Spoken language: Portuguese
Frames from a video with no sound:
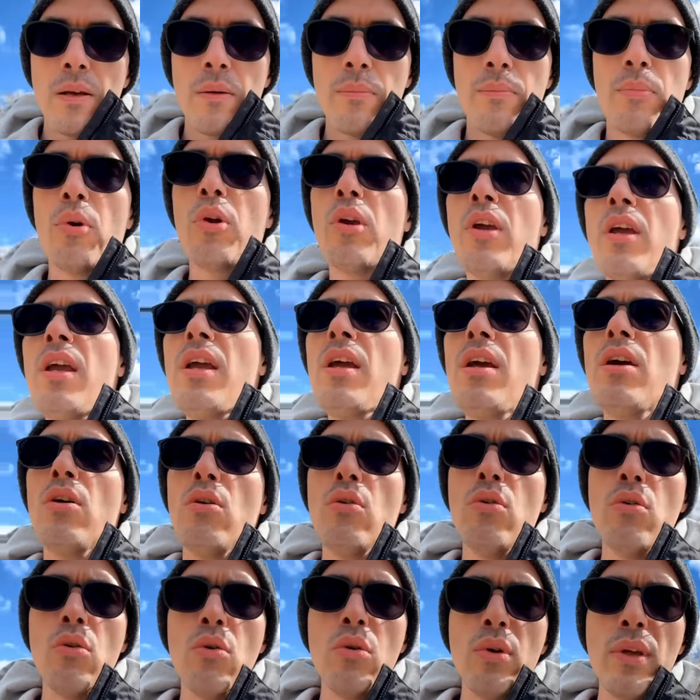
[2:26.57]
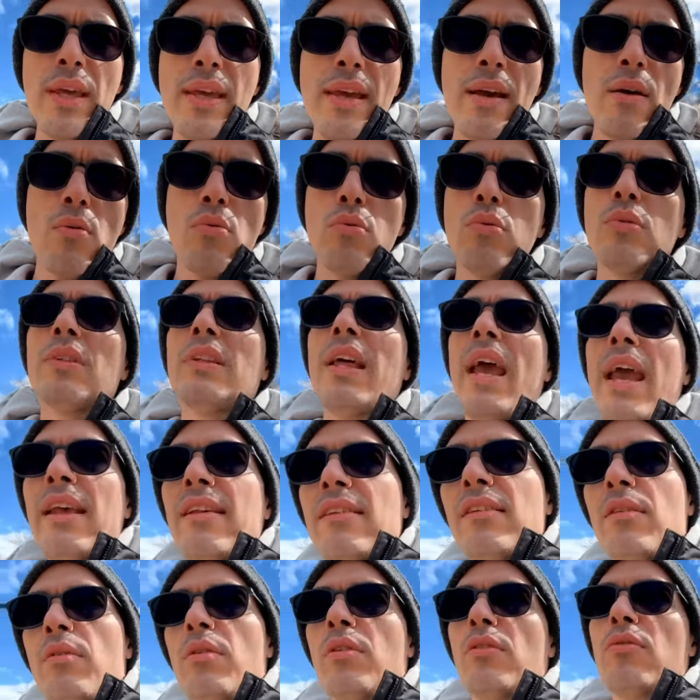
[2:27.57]
Porque o, o que, que
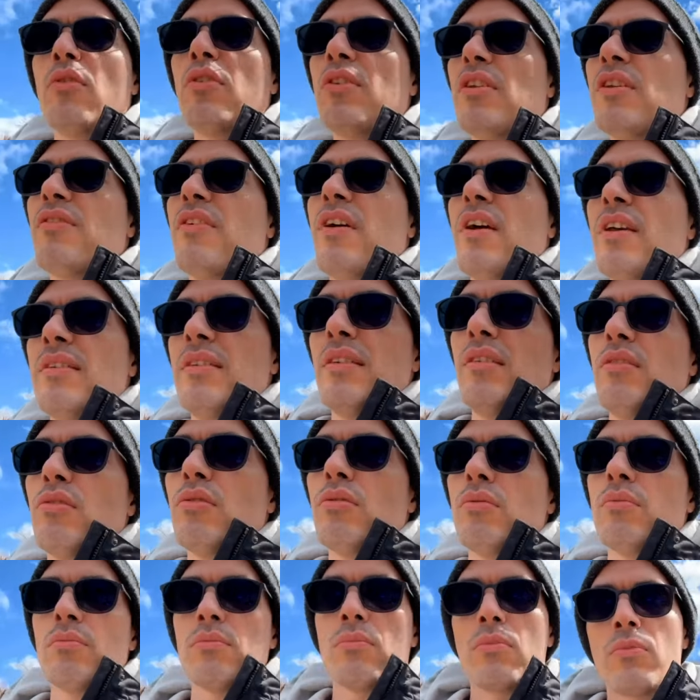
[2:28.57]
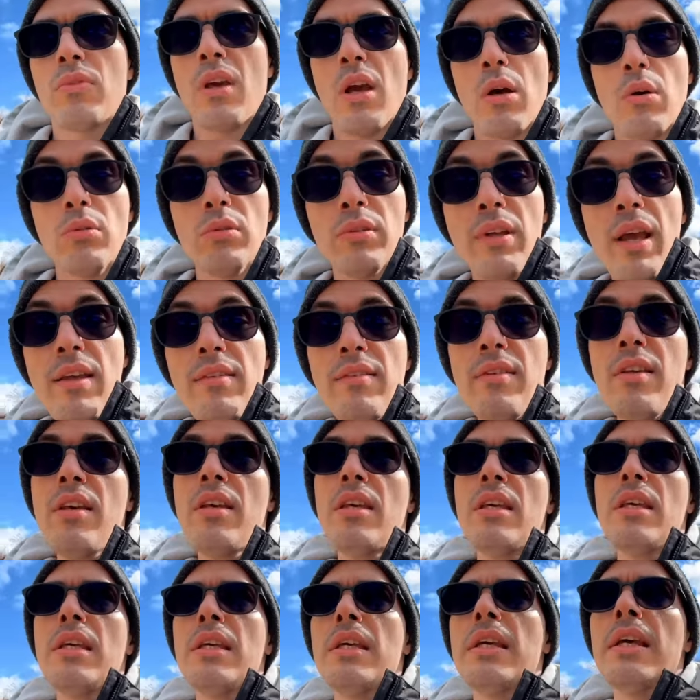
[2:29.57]
acontece quando você faz isso? que acontece é
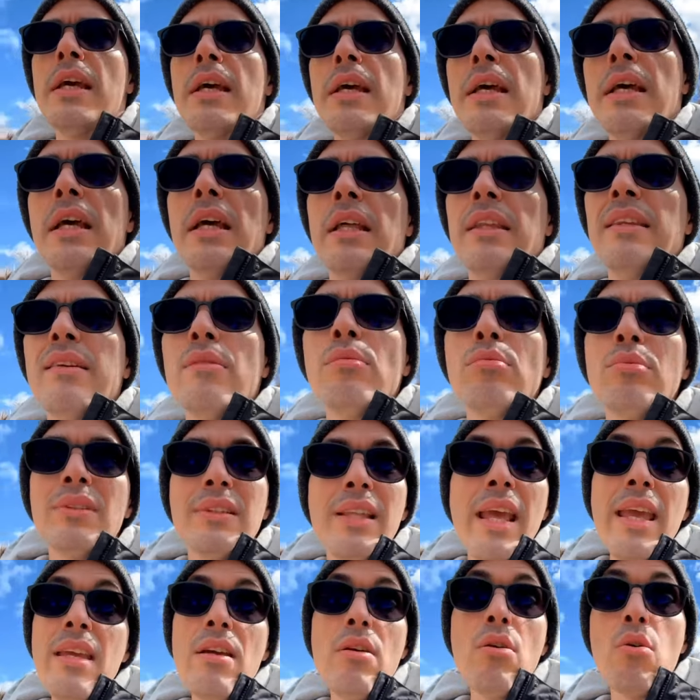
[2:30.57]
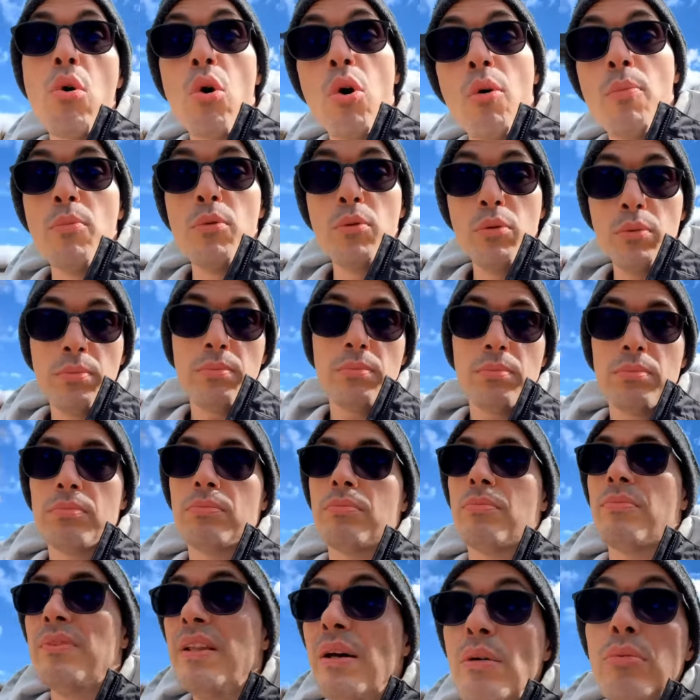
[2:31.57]
que não tem como,
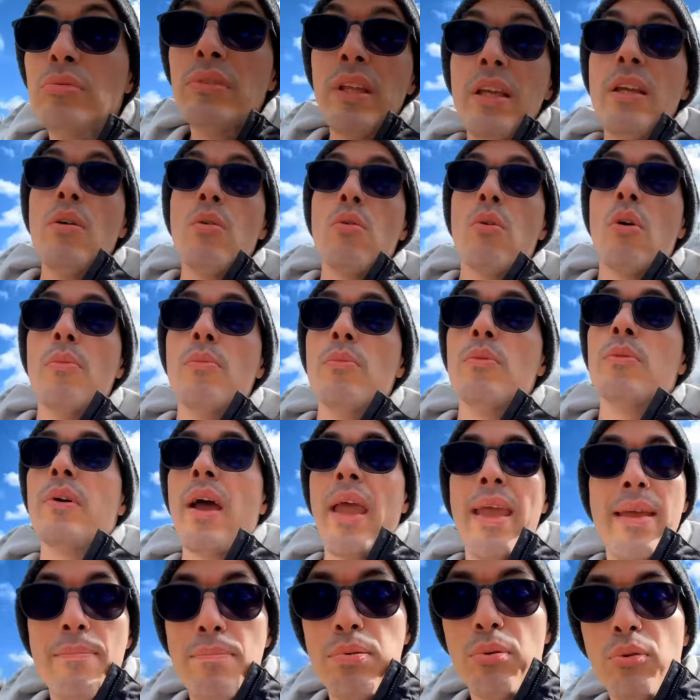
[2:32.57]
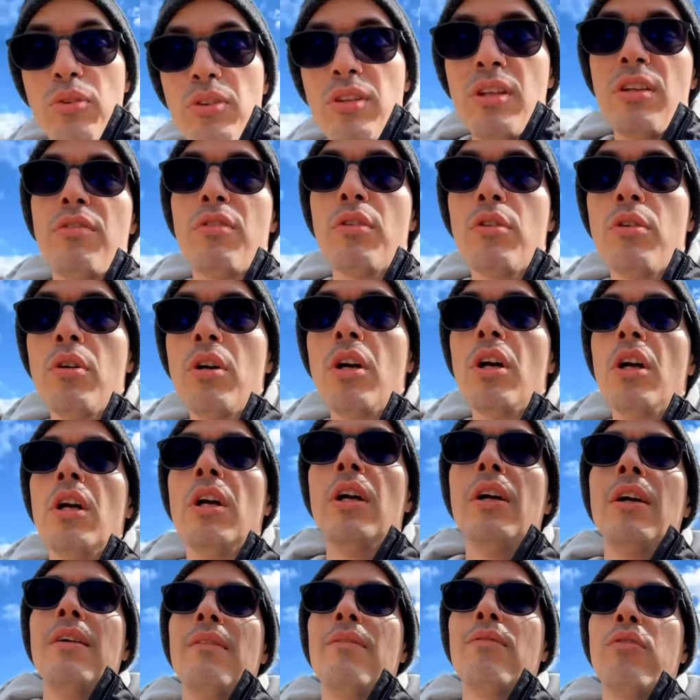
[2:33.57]
não tem como, é impossível
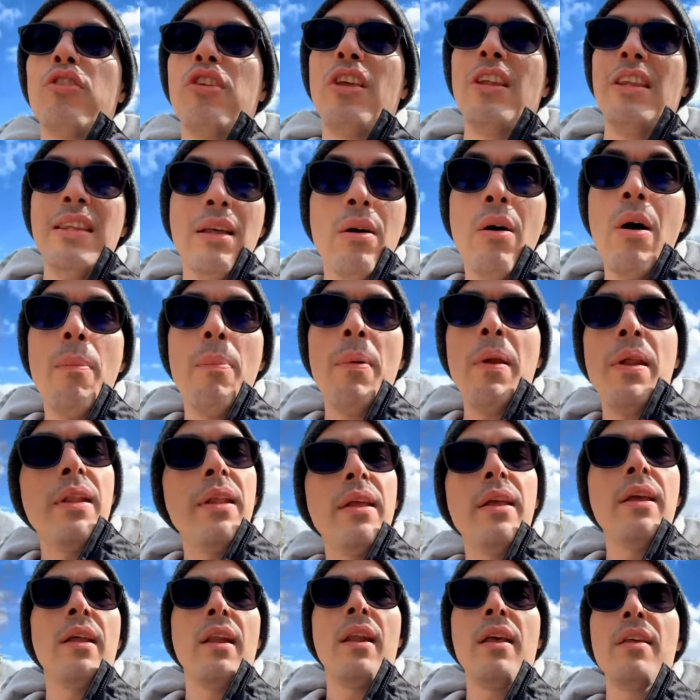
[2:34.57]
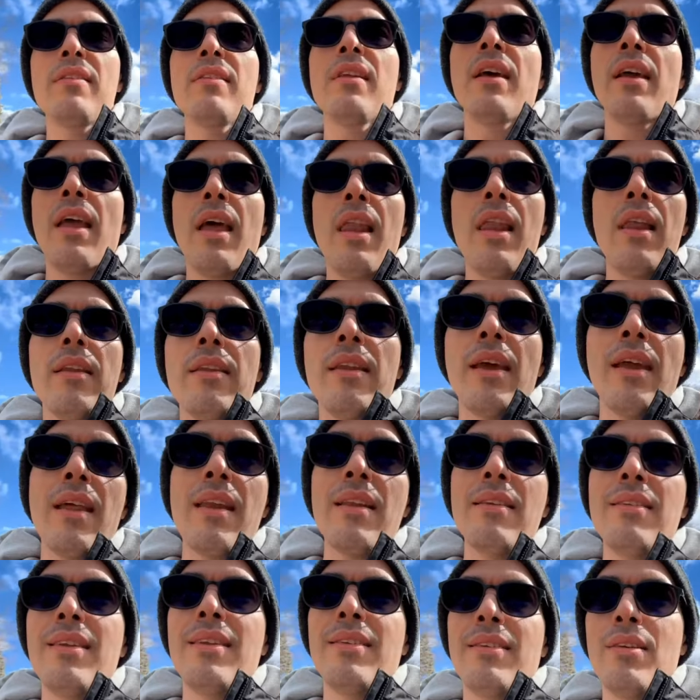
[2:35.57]
você não aprender inglês naquela,
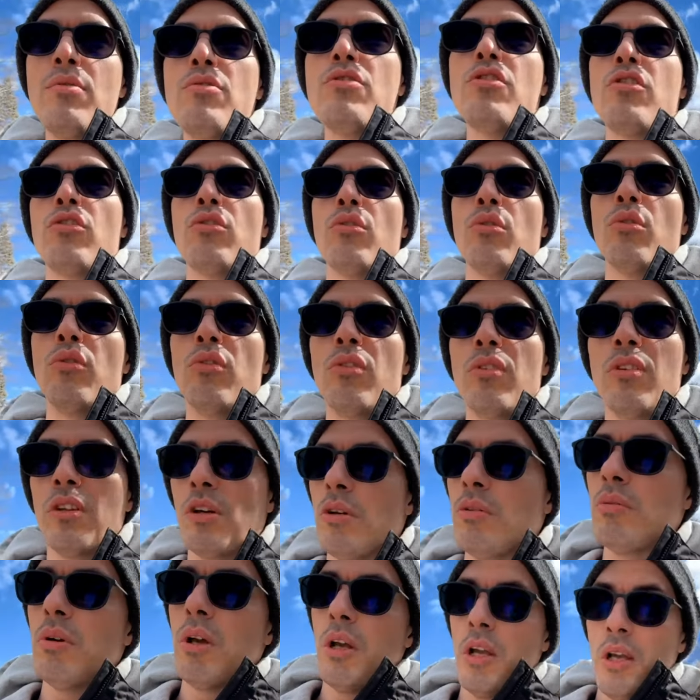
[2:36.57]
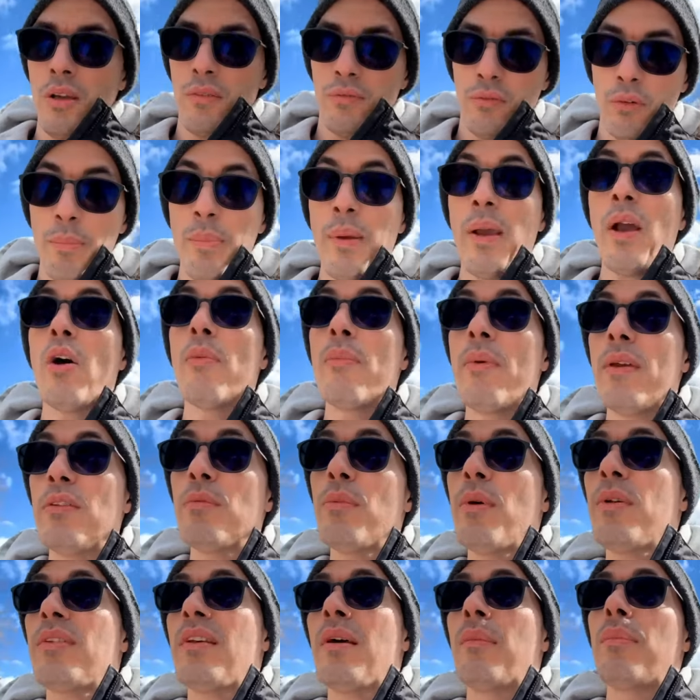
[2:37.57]
naquela sessão de estudos. Então, vamos pegar o
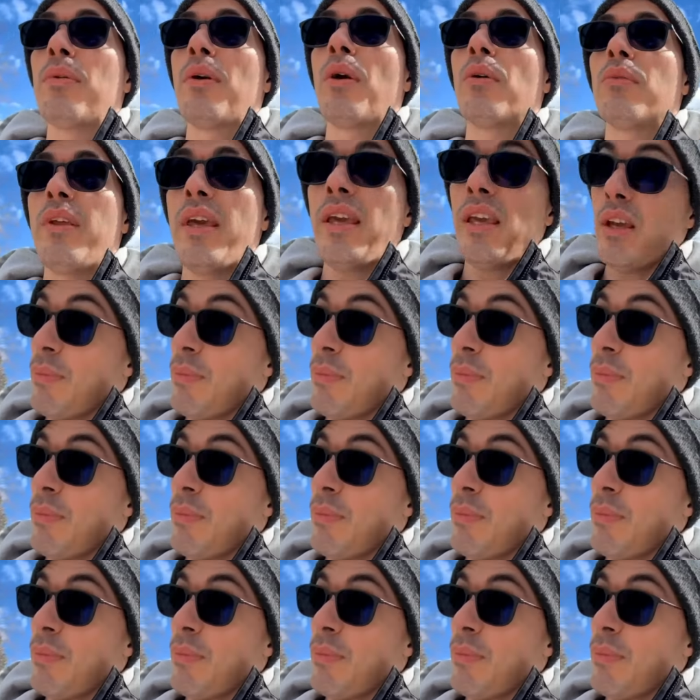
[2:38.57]
mesmo exemplo que eu dei,